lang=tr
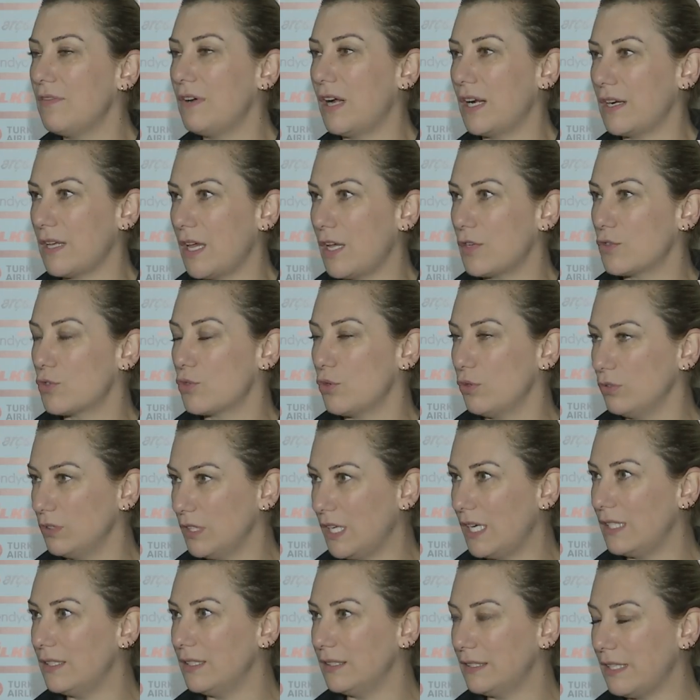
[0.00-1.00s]

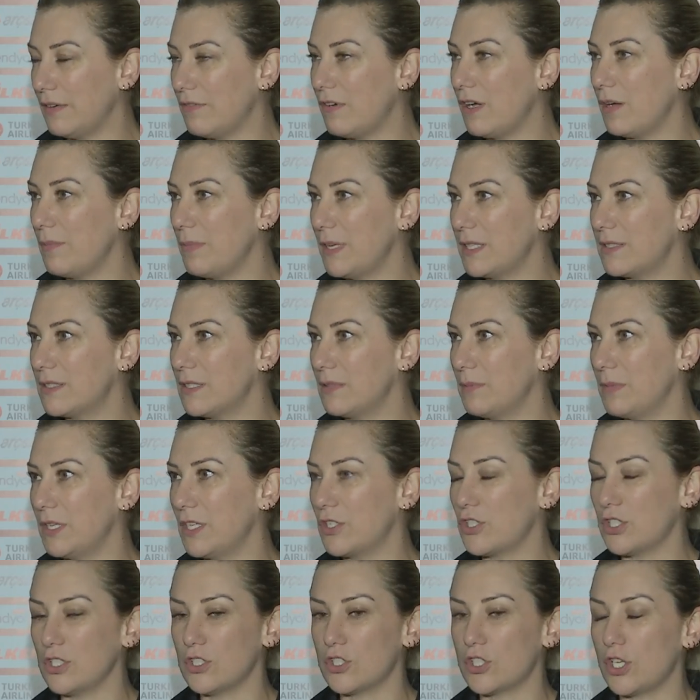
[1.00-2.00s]
varyasyonlarla devam ettirmeye
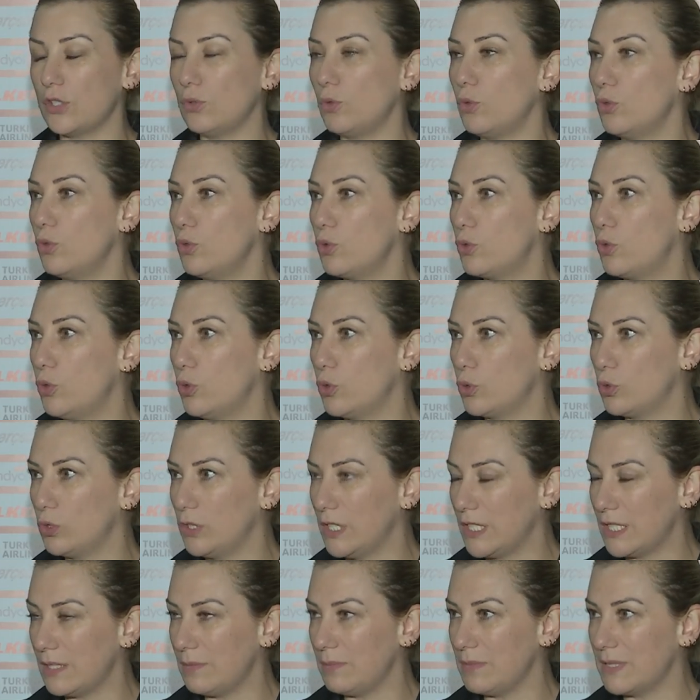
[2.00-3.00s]
çalışan oyun
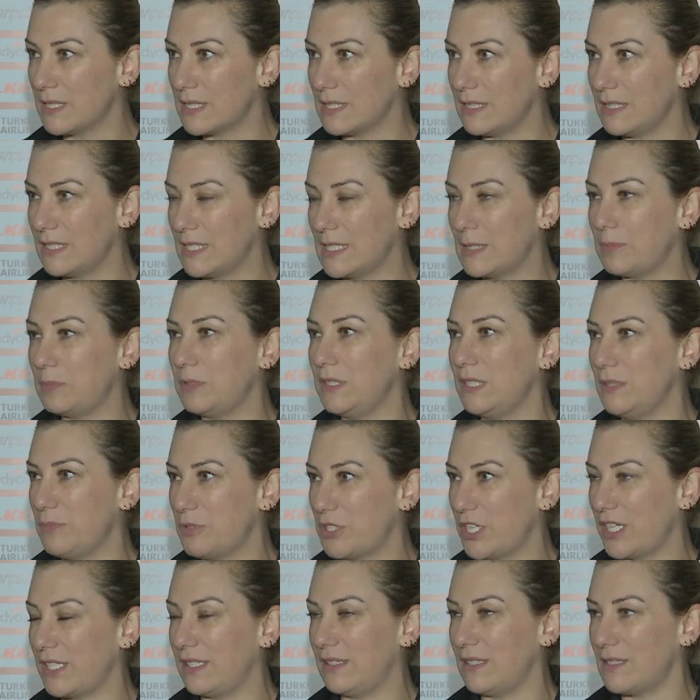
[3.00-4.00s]
kurgularımızı disiplinli bir
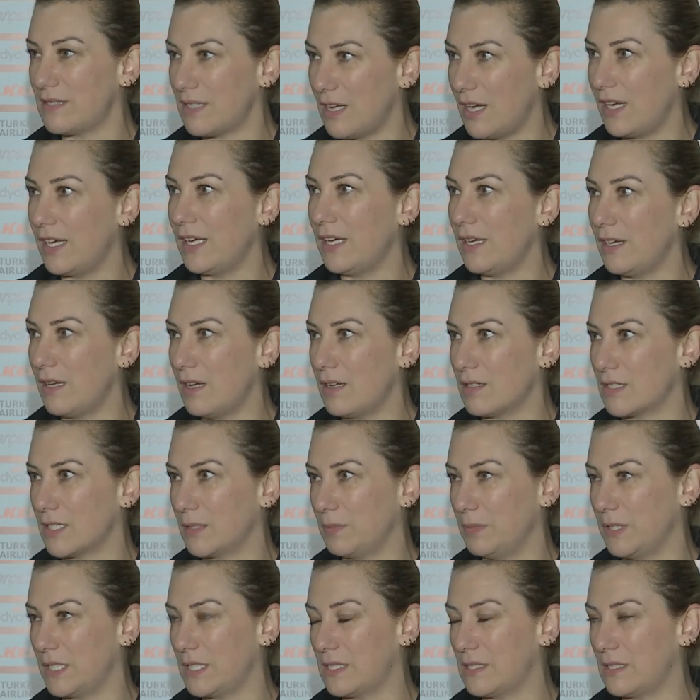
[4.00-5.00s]
şekilde sahaya
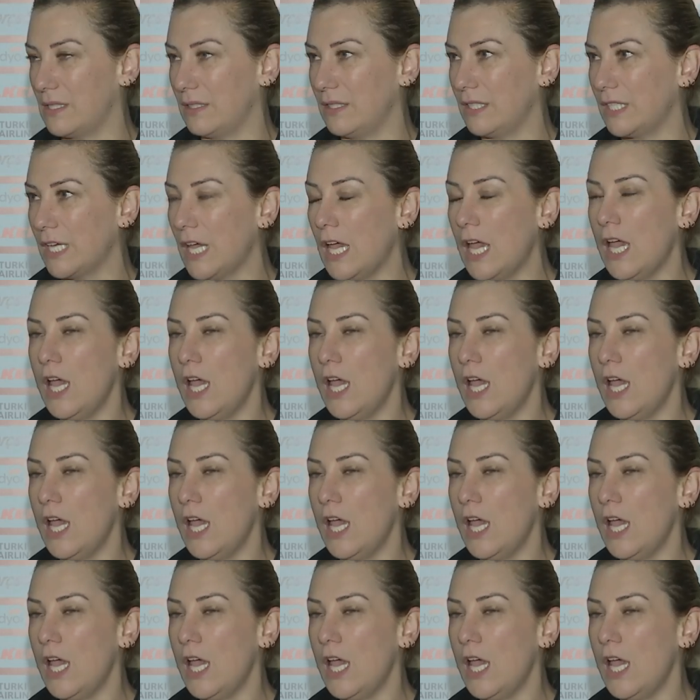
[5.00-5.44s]
yansıtmak istedik.